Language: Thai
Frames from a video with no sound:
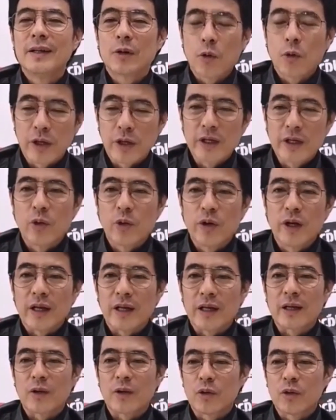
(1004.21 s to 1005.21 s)
คุณที่ดูเนี่ย
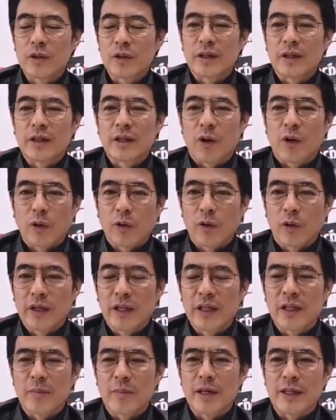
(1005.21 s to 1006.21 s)
นะคุณคนคน
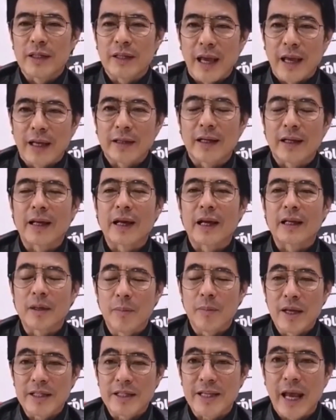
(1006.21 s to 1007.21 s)
นี้จะไม่เก่งได้ไงจะ
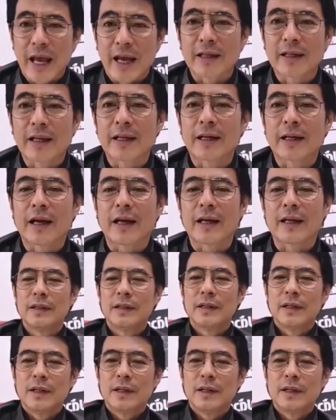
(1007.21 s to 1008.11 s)
ไม่เจ๋งได้ยังไงอ่ะ